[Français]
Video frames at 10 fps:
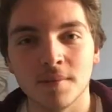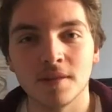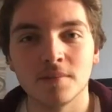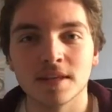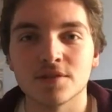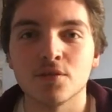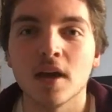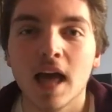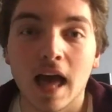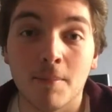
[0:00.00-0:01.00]
amène bien sûr
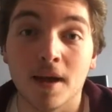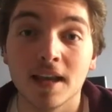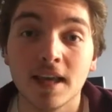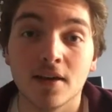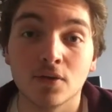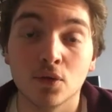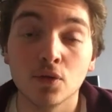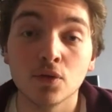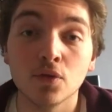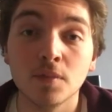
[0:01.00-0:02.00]
à parler euh, de
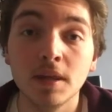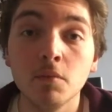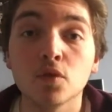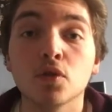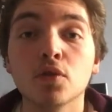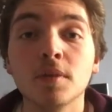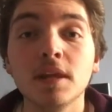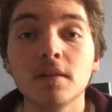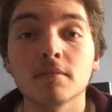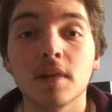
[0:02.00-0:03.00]
l'autonomie.
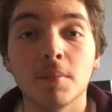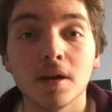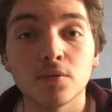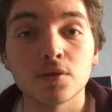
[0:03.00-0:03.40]
L'autonomie, d'après le